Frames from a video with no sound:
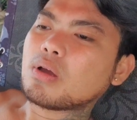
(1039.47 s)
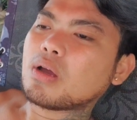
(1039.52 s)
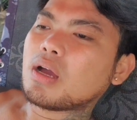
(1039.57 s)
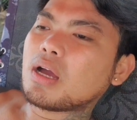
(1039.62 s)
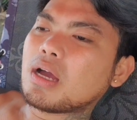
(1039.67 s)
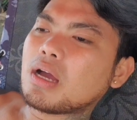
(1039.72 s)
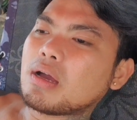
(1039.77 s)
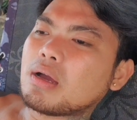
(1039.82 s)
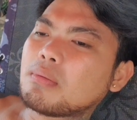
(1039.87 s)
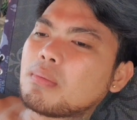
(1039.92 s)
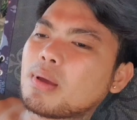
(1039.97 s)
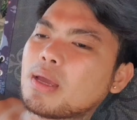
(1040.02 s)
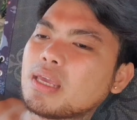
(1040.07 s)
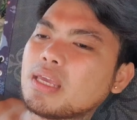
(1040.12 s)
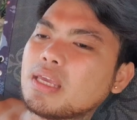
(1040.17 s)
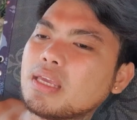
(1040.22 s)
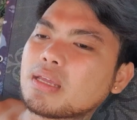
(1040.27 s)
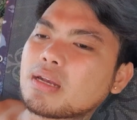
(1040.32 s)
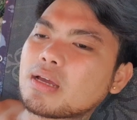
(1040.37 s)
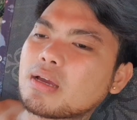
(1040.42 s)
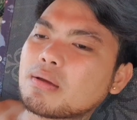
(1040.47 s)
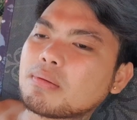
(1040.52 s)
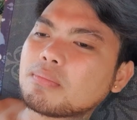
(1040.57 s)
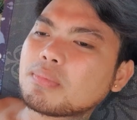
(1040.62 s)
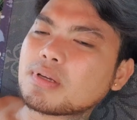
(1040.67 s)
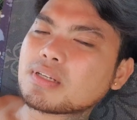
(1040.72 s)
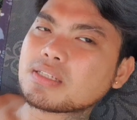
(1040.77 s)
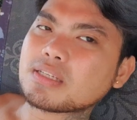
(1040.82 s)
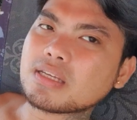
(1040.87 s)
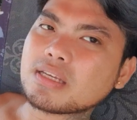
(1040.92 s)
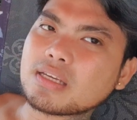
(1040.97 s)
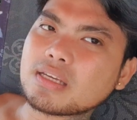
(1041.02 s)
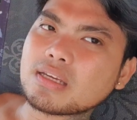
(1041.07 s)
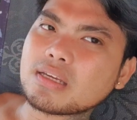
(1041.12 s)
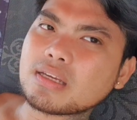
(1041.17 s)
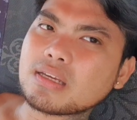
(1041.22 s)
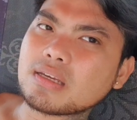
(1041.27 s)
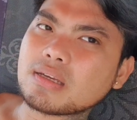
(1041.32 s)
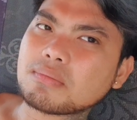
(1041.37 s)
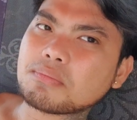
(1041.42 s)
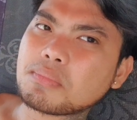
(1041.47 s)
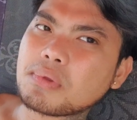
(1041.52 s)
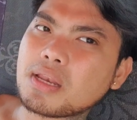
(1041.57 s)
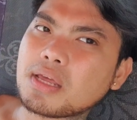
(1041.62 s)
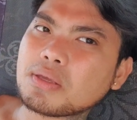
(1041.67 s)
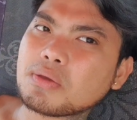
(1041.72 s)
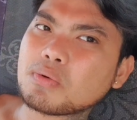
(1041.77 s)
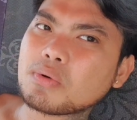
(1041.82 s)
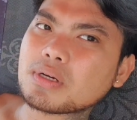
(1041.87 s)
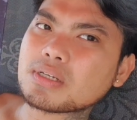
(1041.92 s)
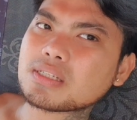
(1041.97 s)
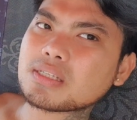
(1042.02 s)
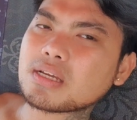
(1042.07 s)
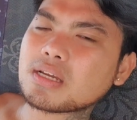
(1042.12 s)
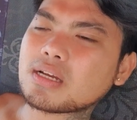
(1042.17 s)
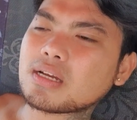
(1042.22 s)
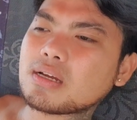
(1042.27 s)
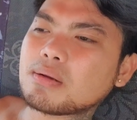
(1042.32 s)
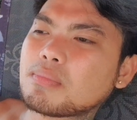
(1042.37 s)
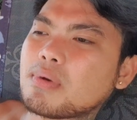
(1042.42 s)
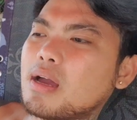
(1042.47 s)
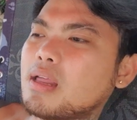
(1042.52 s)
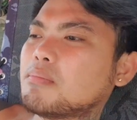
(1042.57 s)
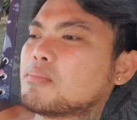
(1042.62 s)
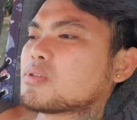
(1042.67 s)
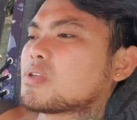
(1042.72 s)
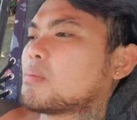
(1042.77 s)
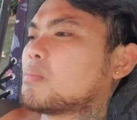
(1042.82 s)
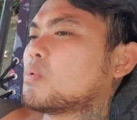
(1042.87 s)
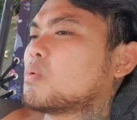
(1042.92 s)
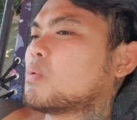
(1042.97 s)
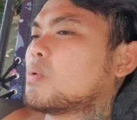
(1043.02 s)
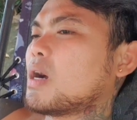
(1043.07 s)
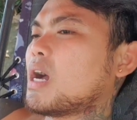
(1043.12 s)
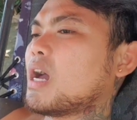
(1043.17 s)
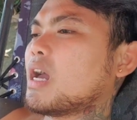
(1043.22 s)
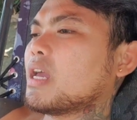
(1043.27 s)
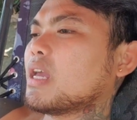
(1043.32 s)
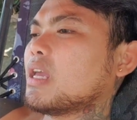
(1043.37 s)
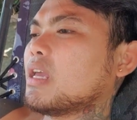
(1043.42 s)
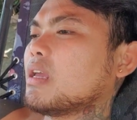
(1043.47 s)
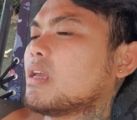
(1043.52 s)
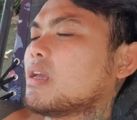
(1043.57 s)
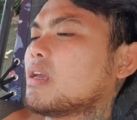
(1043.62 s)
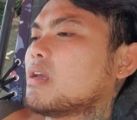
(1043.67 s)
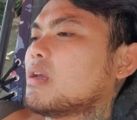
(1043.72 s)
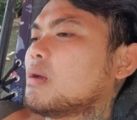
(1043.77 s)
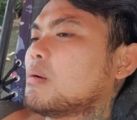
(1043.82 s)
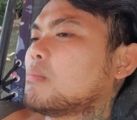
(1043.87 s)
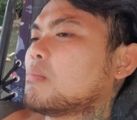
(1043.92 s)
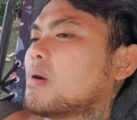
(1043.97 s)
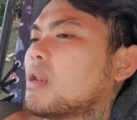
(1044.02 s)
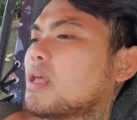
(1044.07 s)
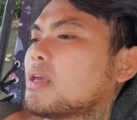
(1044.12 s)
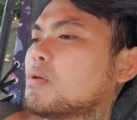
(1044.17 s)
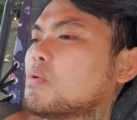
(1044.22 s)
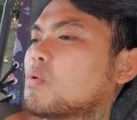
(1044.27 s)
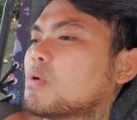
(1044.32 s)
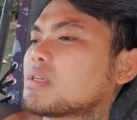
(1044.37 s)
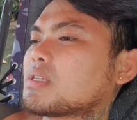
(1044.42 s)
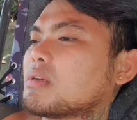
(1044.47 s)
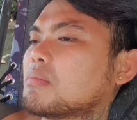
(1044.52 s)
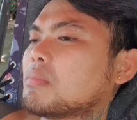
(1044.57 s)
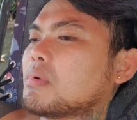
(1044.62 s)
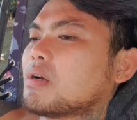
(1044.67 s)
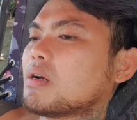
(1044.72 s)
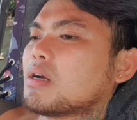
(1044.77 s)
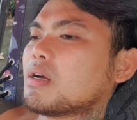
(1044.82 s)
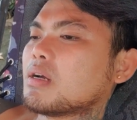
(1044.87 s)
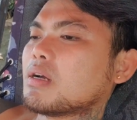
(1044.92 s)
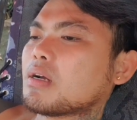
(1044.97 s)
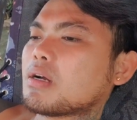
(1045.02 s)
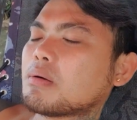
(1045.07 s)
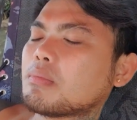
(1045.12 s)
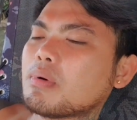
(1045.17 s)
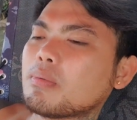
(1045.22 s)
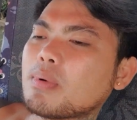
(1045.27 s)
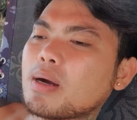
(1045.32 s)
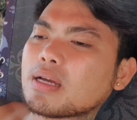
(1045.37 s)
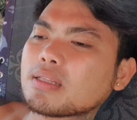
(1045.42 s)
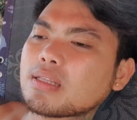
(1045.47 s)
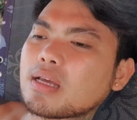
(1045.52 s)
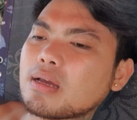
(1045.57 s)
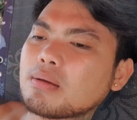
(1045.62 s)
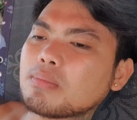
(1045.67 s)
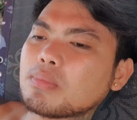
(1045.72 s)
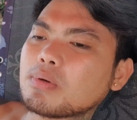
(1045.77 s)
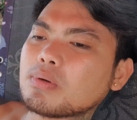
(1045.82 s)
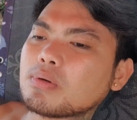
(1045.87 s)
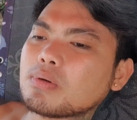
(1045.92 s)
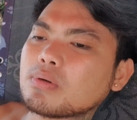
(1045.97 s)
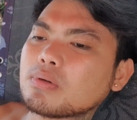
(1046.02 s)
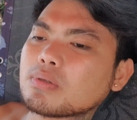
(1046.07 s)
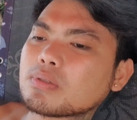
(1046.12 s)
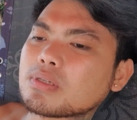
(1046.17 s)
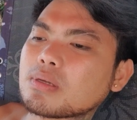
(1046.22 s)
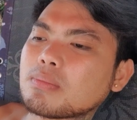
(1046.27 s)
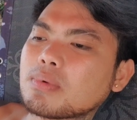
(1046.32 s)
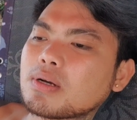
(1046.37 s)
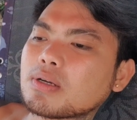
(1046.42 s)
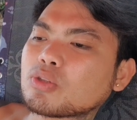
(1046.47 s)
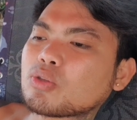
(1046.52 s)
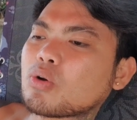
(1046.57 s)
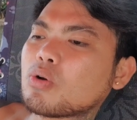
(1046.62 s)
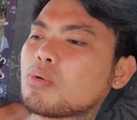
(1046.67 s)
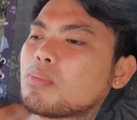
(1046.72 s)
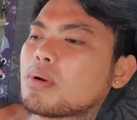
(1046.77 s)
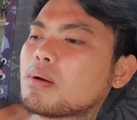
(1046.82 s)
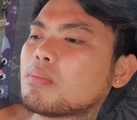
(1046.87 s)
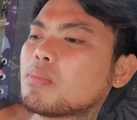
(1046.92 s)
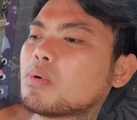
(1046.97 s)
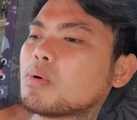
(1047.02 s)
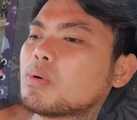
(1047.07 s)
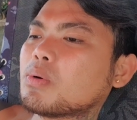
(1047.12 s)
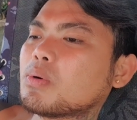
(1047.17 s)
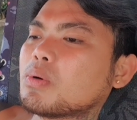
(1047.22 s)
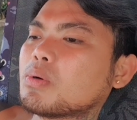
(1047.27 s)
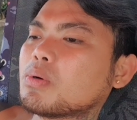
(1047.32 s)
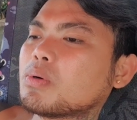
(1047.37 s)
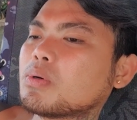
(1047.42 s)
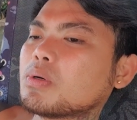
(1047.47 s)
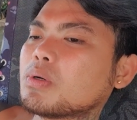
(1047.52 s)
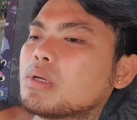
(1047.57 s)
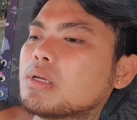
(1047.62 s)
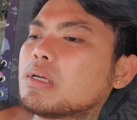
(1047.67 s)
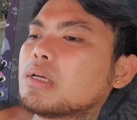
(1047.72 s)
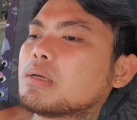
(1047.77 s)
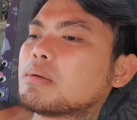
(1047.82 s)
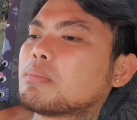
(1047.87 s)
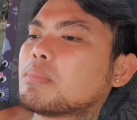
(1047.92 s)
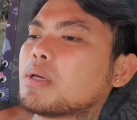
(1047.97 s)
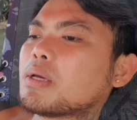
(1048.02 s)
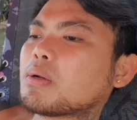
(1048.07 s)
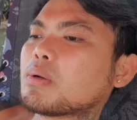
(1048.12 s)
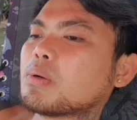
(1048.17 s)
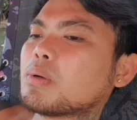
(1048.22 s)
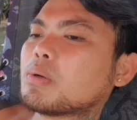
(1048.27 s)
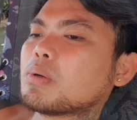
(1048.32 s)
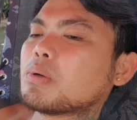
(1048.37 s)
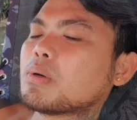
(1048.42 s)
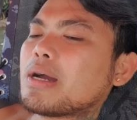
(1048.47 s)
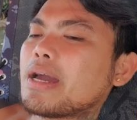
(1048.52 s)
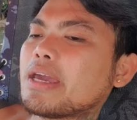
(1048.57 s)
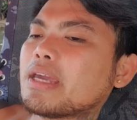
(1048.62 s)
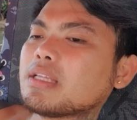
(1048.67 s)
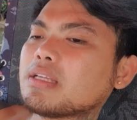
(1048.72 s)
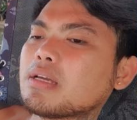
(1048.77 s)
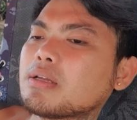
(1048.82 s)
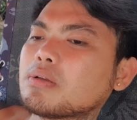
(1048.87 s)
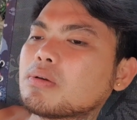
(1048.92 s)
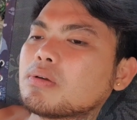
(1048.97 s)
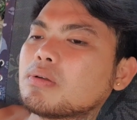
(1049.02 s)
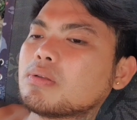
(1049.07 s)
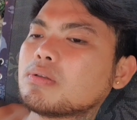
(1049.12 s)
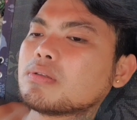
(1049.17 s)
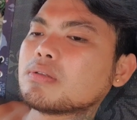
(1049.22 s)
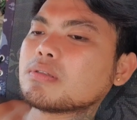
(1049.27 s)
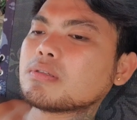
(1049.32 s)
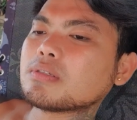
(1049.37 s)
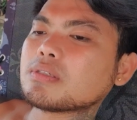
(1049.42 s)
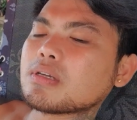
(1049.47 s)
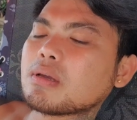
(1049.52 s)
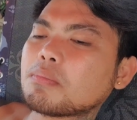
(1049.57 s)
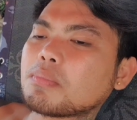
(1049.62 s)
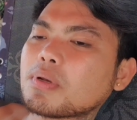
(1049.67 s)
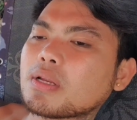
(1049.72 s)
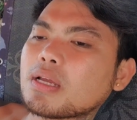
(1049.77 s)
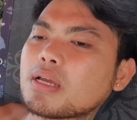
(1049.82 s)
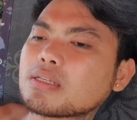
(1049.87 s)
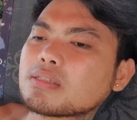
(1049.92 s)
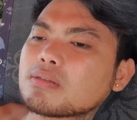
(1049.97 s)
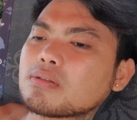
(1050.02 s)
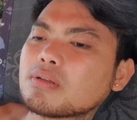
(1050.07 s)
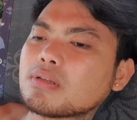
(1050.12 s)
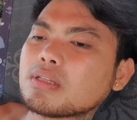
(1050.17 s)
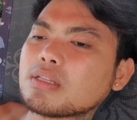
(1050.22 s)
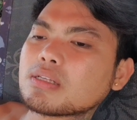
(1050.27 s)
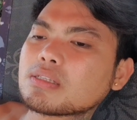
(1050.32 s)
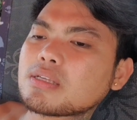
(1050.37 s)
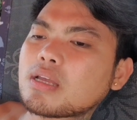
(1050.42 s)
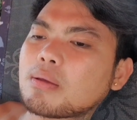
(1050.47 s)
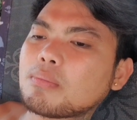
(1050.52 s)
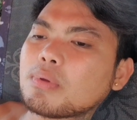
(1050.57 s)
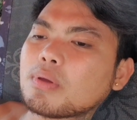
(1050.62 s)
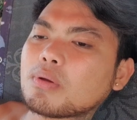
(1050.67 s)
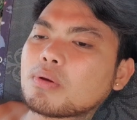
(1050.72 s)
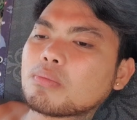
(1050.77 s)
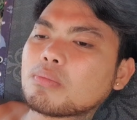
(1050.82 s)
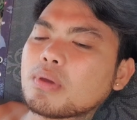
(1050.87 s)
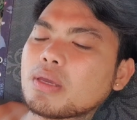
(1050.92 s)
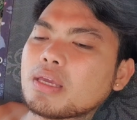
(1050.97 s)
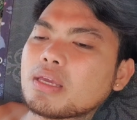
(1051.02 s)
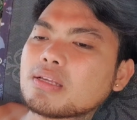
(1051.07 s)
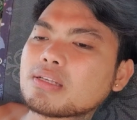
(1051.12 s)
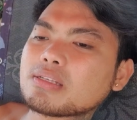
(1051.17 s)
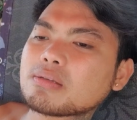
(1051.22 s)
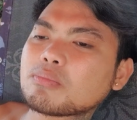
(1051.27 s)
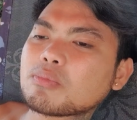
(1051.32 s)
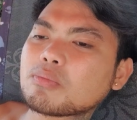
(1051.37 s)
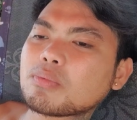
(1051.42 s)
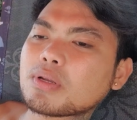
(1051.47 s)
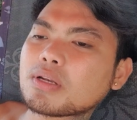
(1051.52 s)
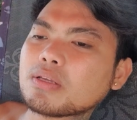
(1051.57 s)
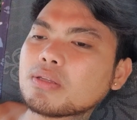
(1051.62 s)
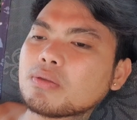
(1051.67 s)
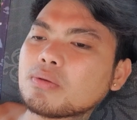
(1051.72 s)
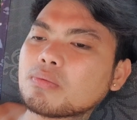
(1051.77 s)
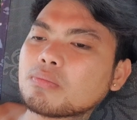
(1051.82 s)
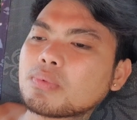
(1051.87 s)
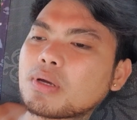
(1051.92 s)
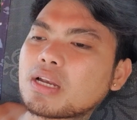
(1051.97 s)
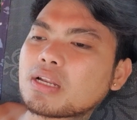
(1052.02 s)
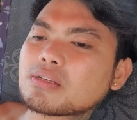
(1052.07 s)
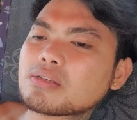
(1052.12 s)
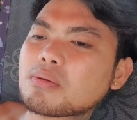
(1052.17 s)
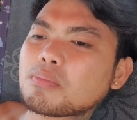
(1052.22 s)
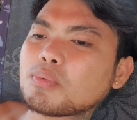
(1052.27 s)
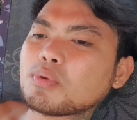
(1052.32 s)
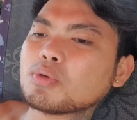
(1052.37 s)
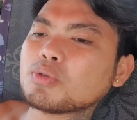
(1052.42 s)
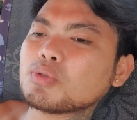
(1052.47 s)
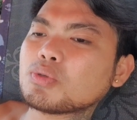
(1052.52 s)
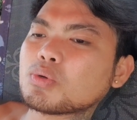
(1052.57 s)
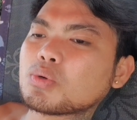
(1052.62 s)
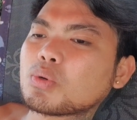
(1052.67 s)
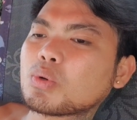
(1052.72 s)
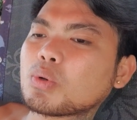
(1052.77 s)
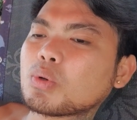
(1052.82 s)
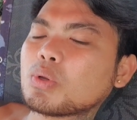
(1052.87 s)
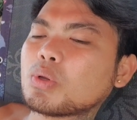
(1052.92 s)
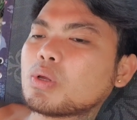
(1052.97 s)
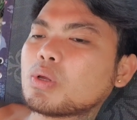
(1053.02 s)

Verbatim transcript: Uh, mahirap kasi malayo ka sa mahal mo sa buhay, malayo ka sa mga kababata mo, sa mga tropa mo. Pero kahit ganun, syempre nga tulad ng sabi ko, may isip mo pa rin yung para sa future.